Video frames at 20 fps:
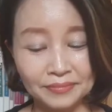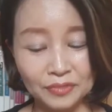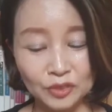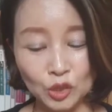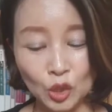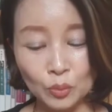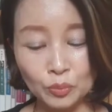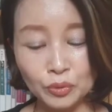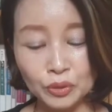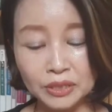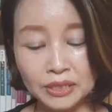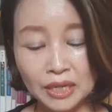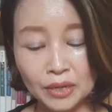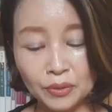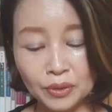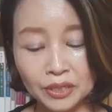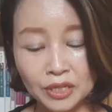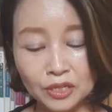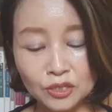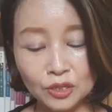정부
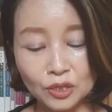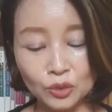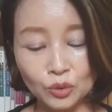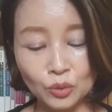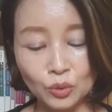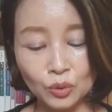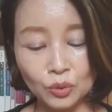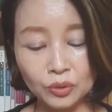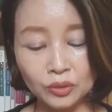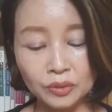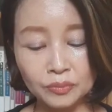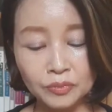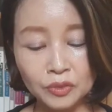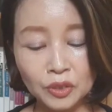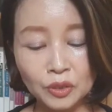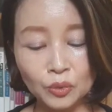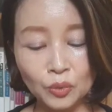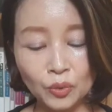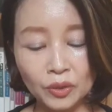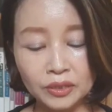차원에서도
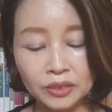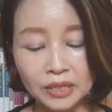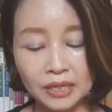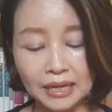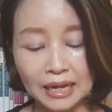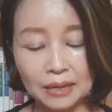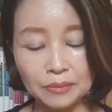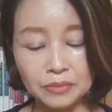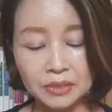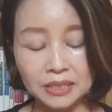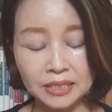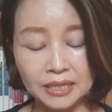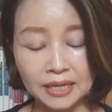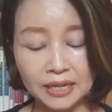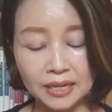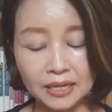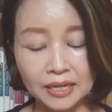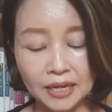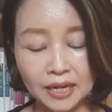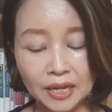금융권을
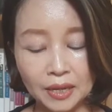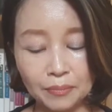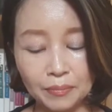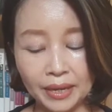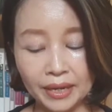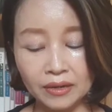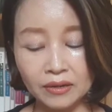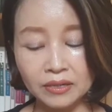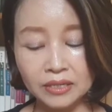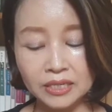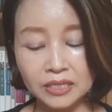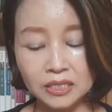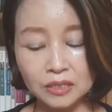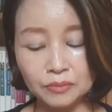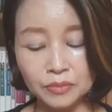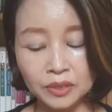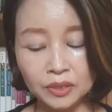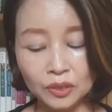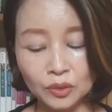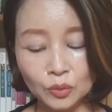감시할
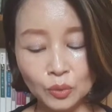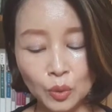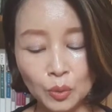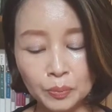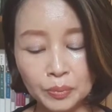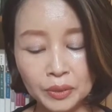메커니즘은 꼭